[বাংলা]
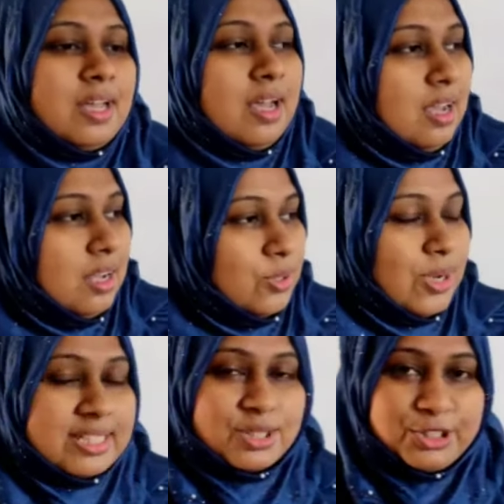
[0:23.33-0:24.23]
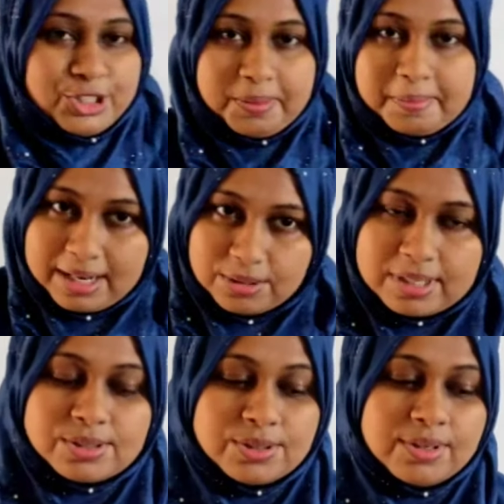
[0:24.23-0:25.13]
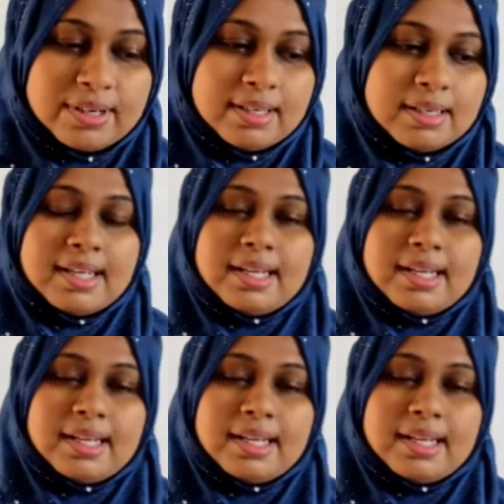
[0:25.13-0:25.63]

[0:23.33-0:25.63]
তো আশা করি সবাই ভালো আছো এই